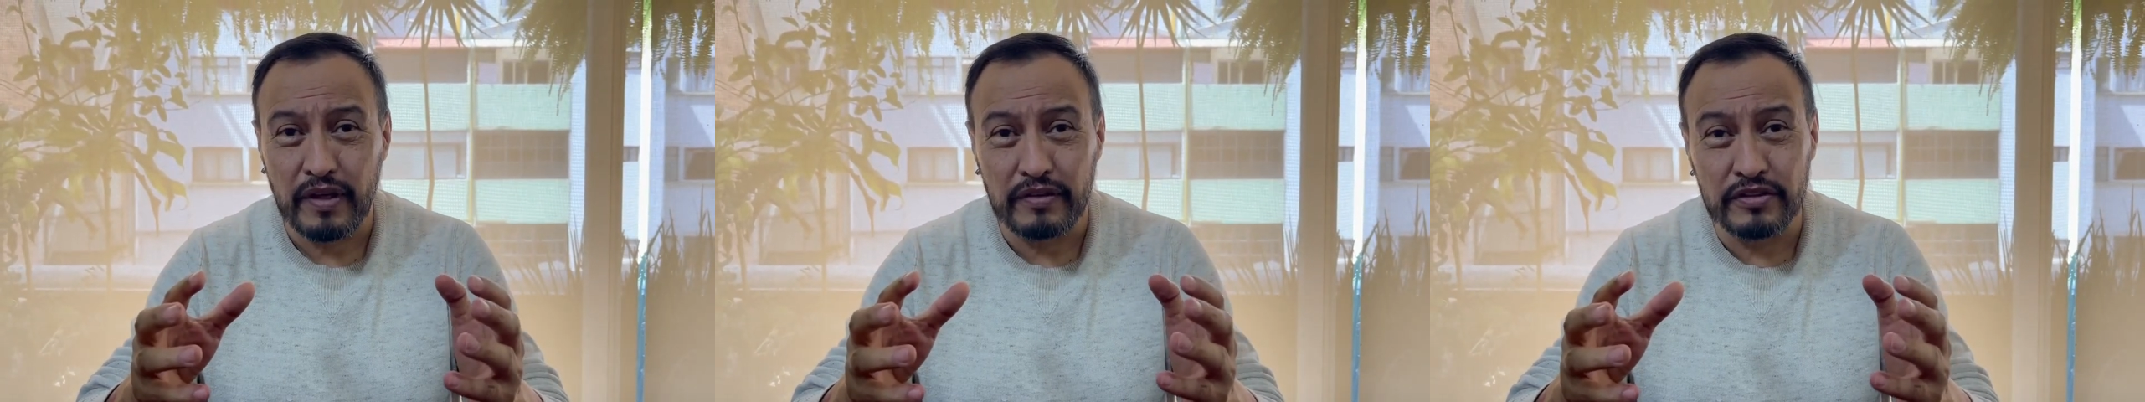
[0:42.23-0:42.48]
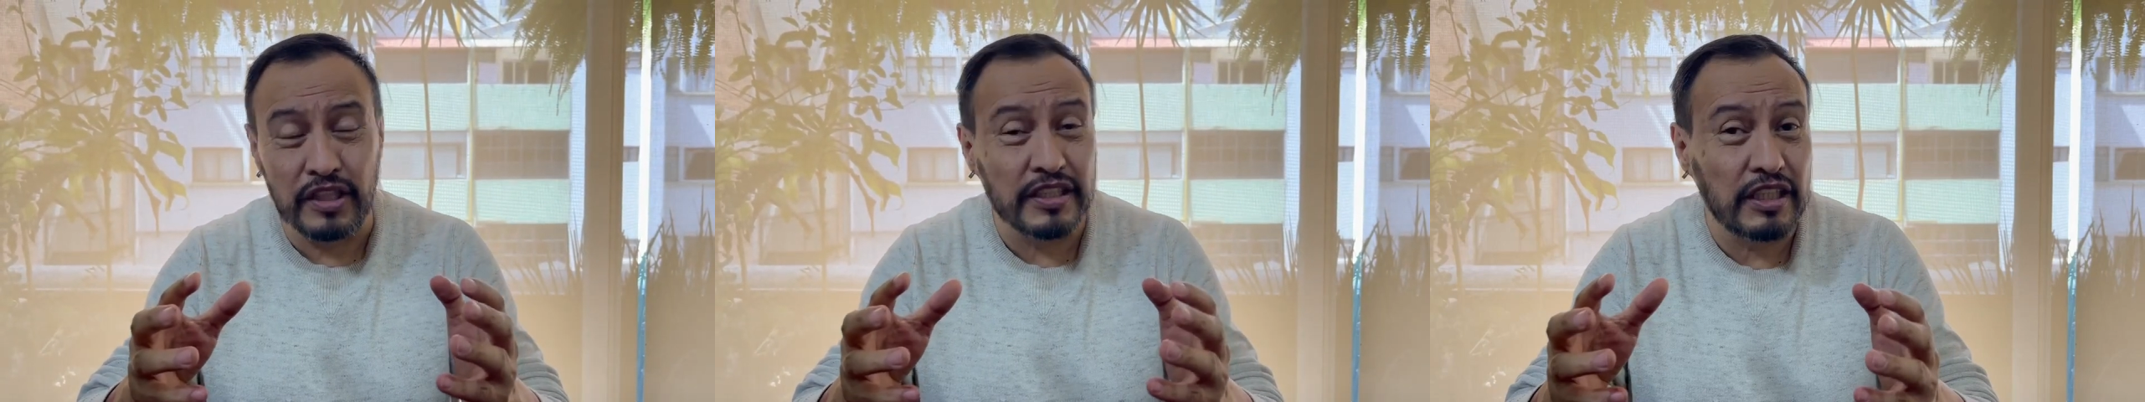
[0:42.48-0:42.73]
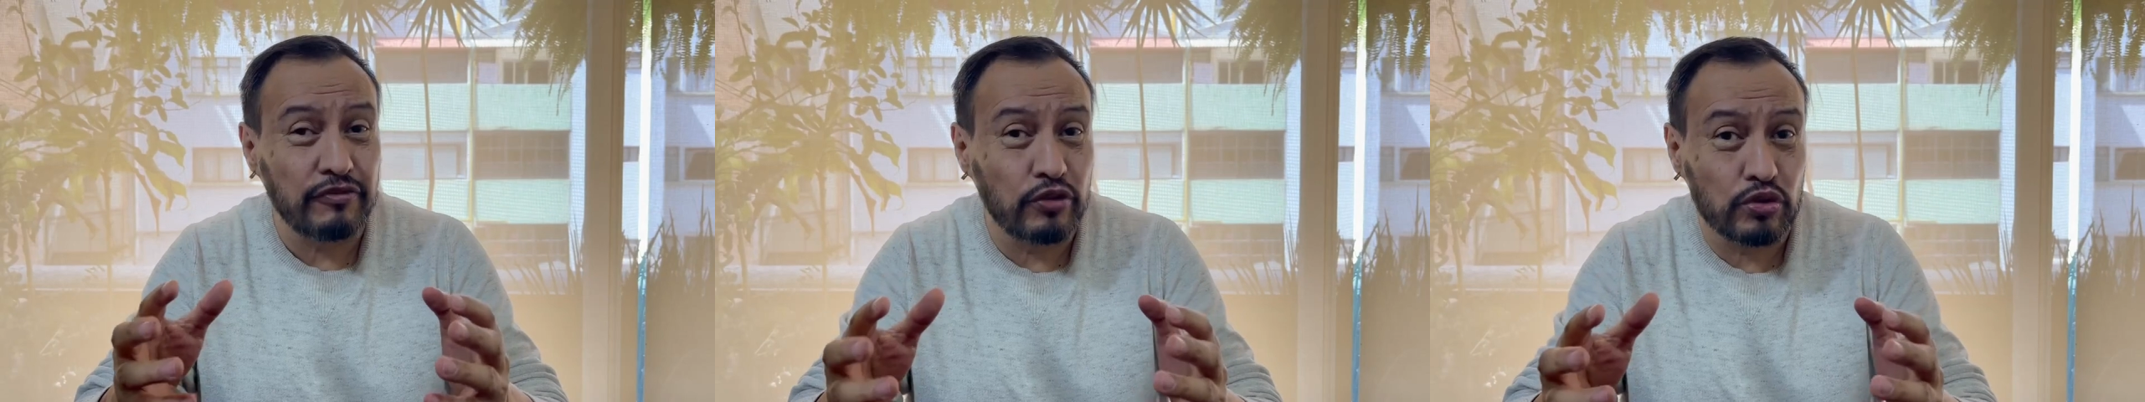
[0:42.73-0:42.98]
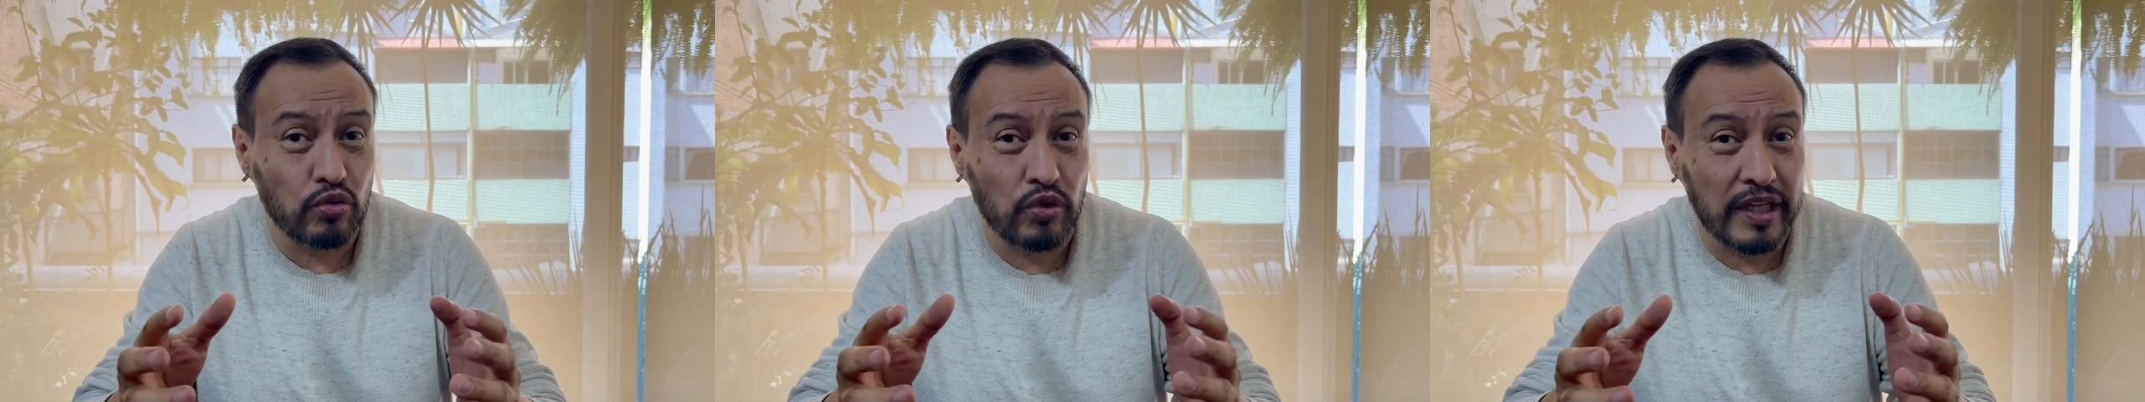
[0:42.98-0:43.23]

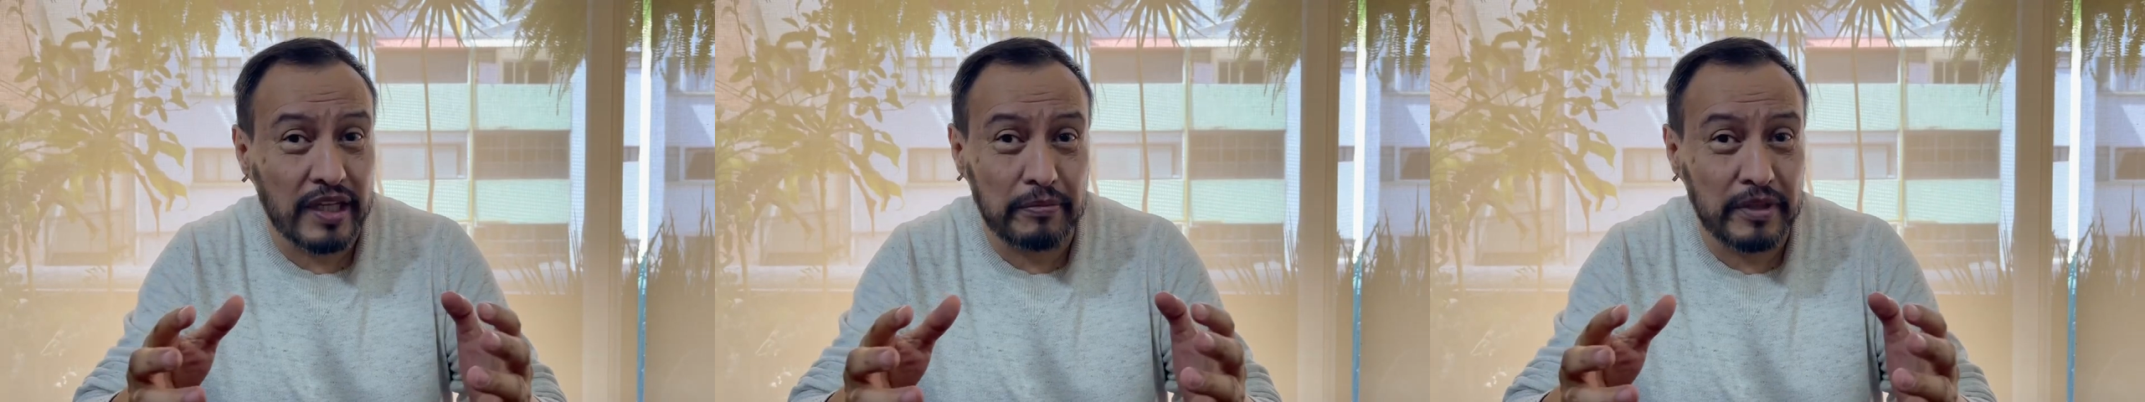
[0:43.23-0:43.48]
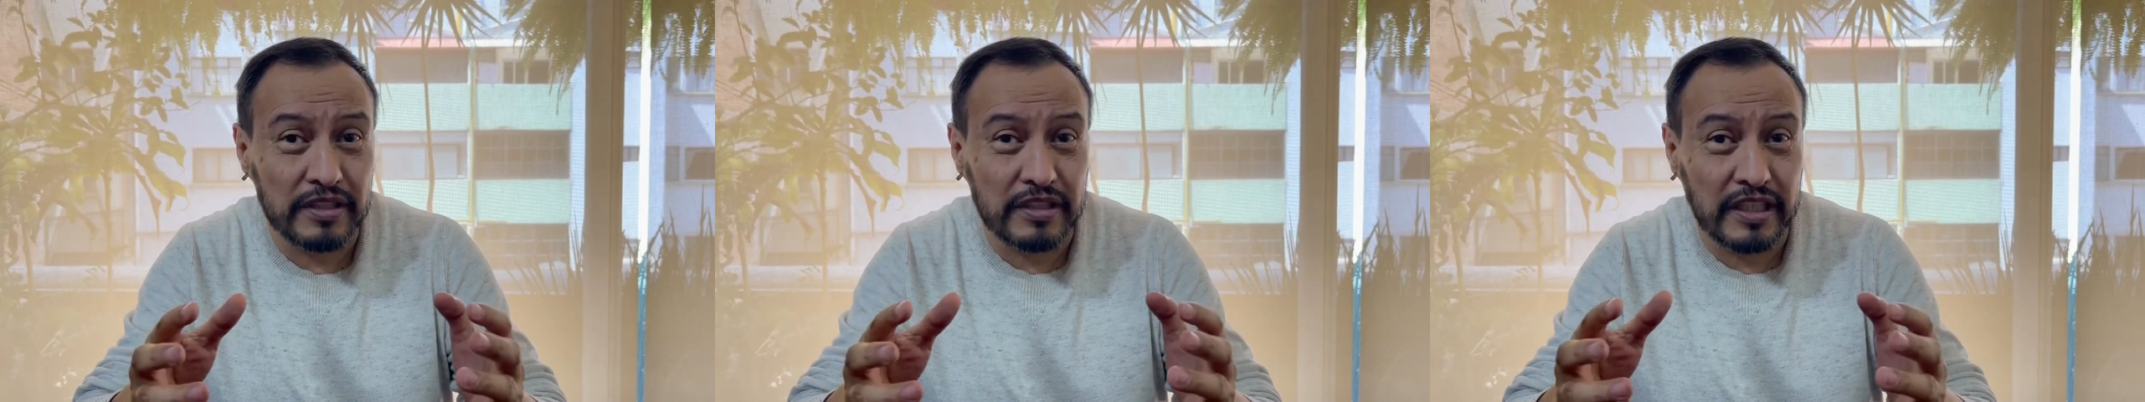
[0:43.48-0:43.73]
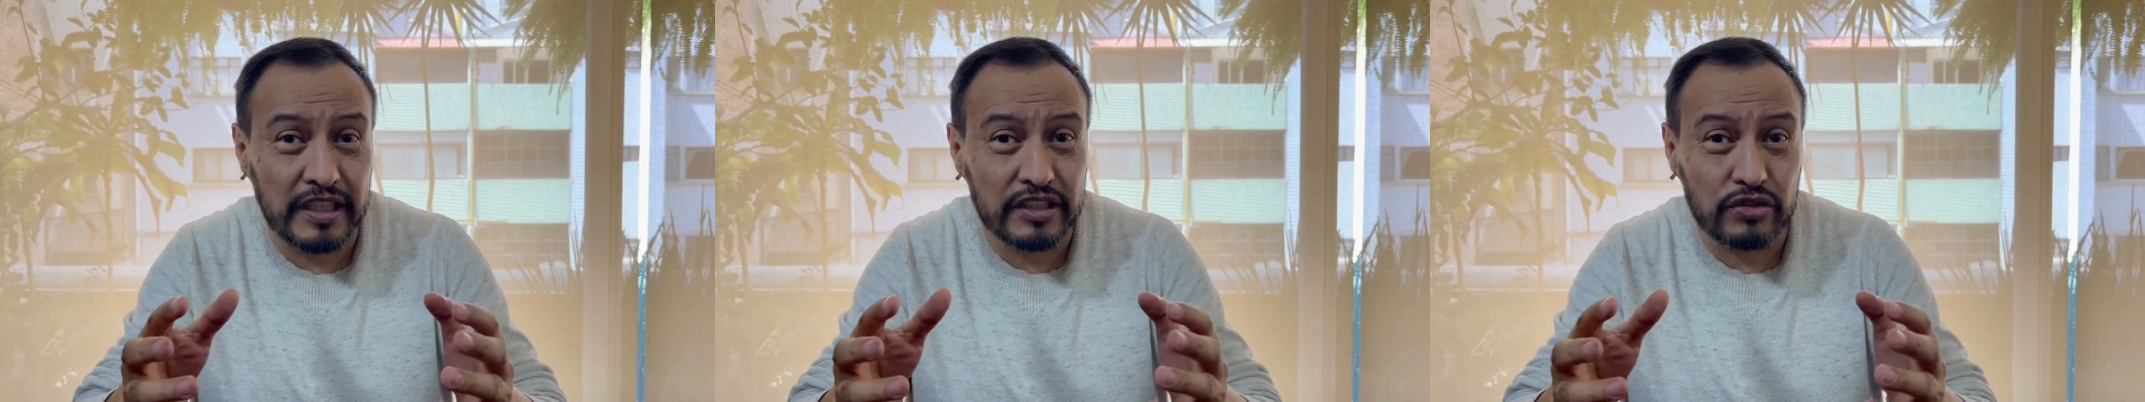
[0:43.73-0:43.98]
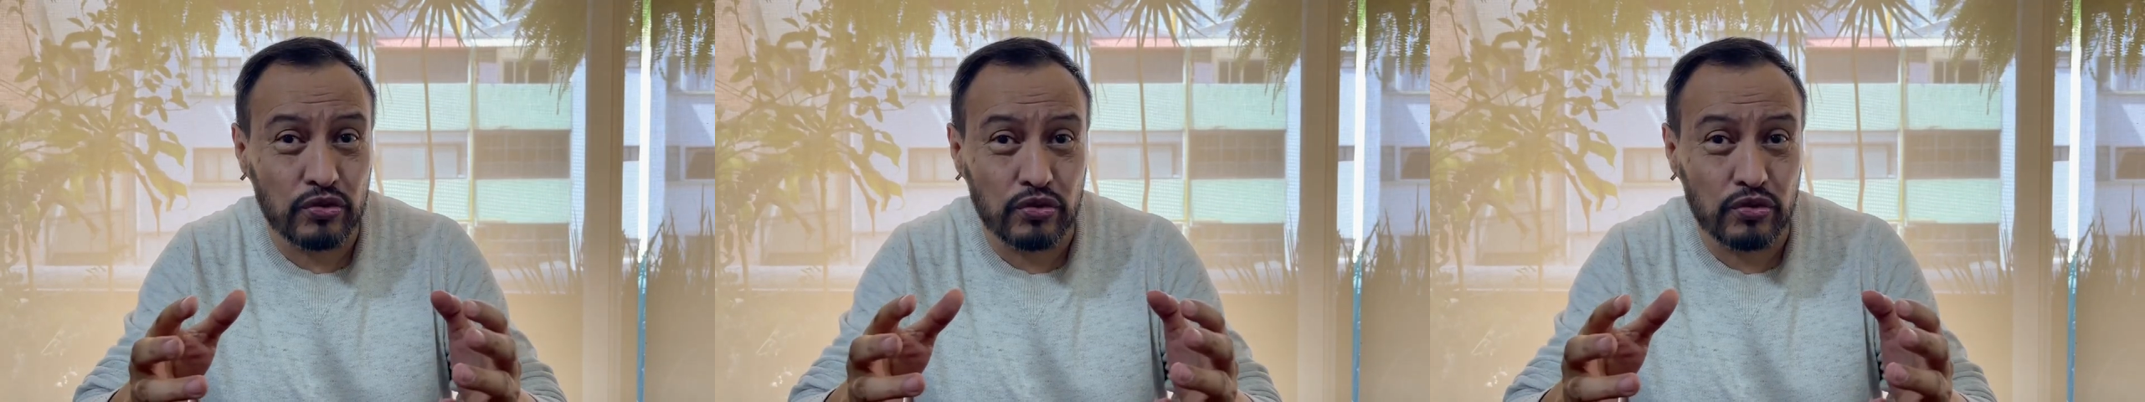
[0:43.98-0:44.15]
Desafortunadamente eso